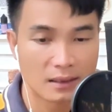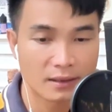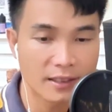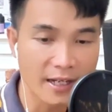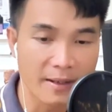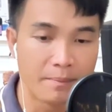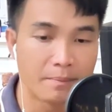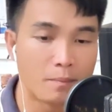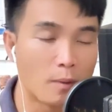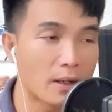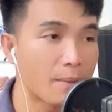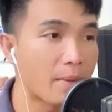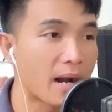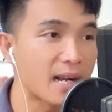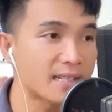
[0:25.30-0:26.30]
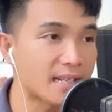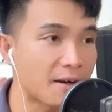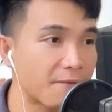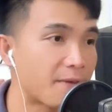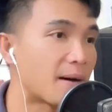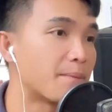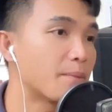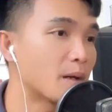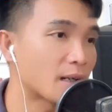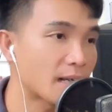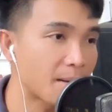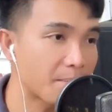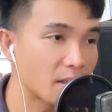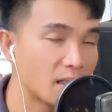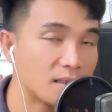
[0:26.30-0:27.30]
tìm một cái mã sản phẩm mà
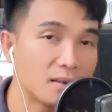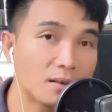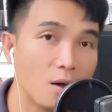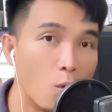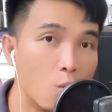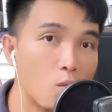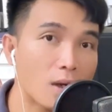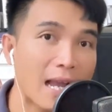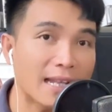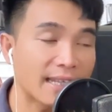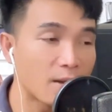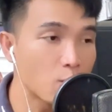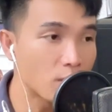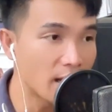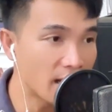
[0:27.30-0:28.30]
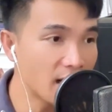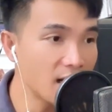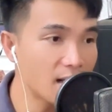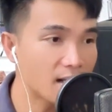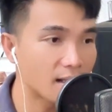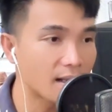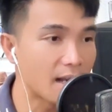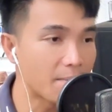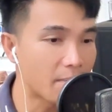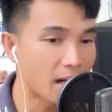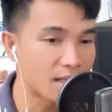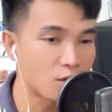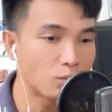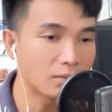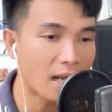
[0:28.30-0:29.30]
nó đáp ứng đủ các tiêu chí để
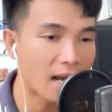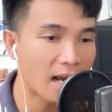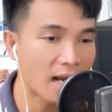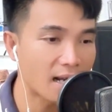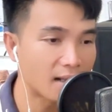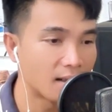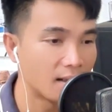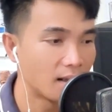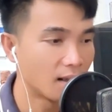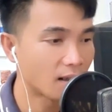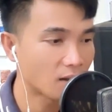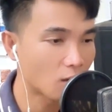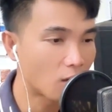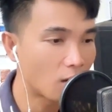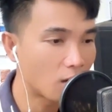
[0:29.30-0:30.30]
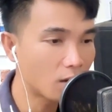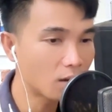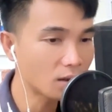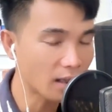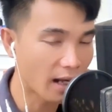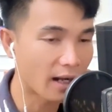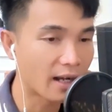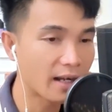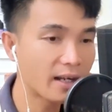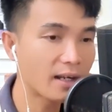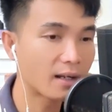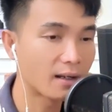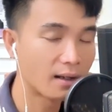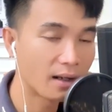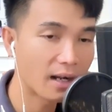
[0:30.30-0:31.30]
mà chúng ta có
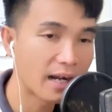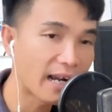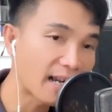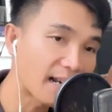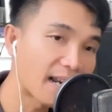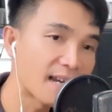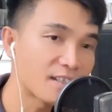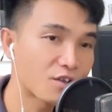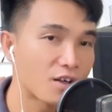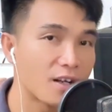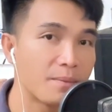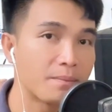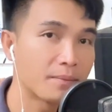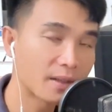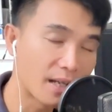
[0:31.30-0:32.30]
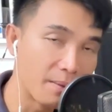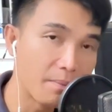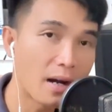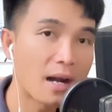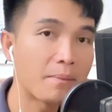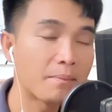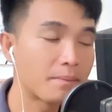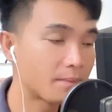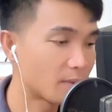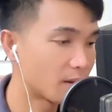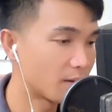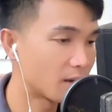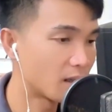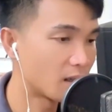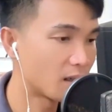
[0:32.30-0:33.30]
thể hát livestream kiểm âm
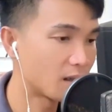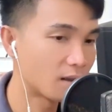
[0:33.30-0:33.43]
uh,